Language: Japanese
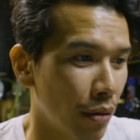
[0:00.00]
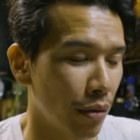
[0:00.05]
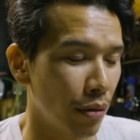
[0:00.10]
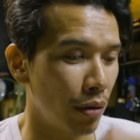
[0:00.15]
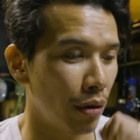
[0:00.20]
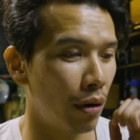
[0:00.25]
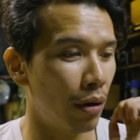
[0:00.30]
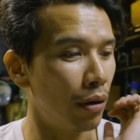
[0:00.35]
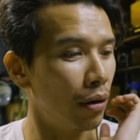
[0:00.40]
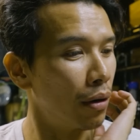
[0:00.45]

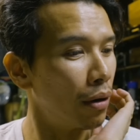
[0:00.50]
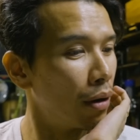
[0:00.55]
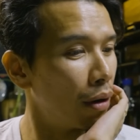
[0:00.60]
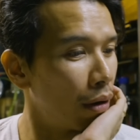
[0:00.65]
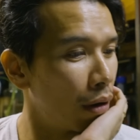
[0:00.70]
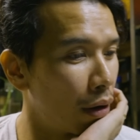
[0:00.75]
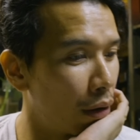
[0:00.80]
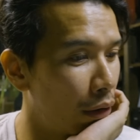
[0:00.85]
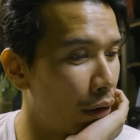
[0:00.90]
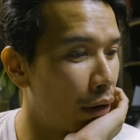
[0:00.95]
い
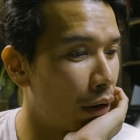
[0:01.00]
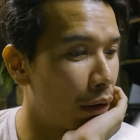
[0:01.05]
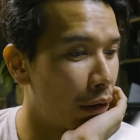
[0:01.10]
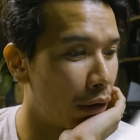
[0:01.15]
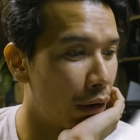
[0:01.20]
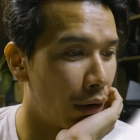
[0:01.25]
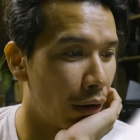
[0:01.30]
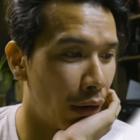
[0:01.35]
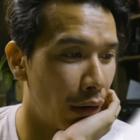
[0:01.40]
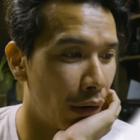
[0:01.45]

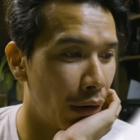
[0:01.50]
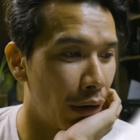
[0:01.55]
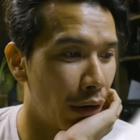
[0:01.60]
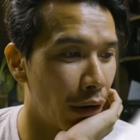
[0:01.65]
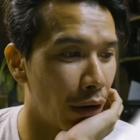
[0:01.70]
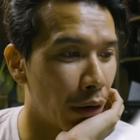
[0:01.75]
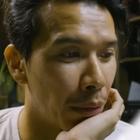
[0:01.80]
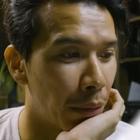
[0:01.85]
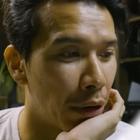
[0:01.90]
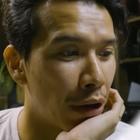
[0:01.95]
やー、
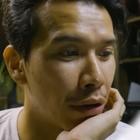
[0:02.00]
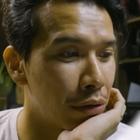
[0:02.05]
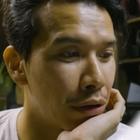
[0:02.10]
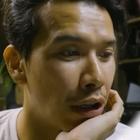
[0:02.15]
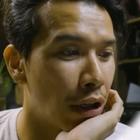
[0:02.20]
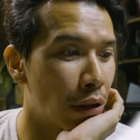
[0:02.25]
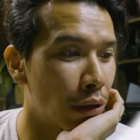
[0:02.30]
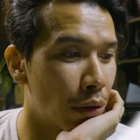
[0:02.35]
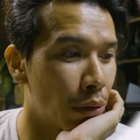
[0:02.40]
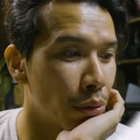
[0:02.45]
なんか
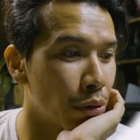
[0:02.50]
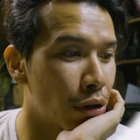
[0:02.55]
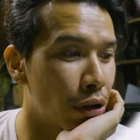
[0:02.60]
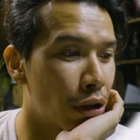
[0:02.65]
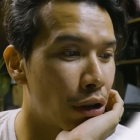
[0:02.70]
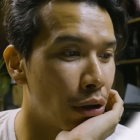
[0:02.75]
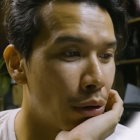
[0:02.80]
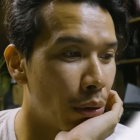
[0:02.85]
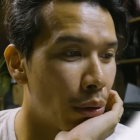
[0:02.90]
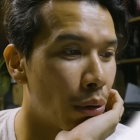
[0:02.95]
マグネット
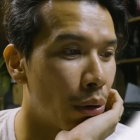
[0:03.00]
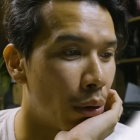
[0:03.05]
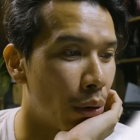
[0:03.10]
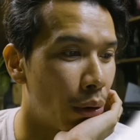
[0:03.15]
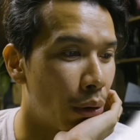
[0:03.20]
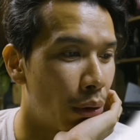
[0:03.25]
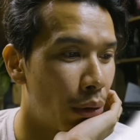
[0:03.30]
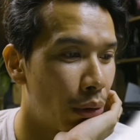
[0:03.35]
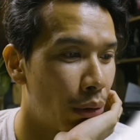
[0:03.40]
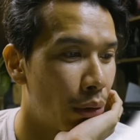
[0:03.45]
式
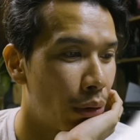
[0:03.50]
の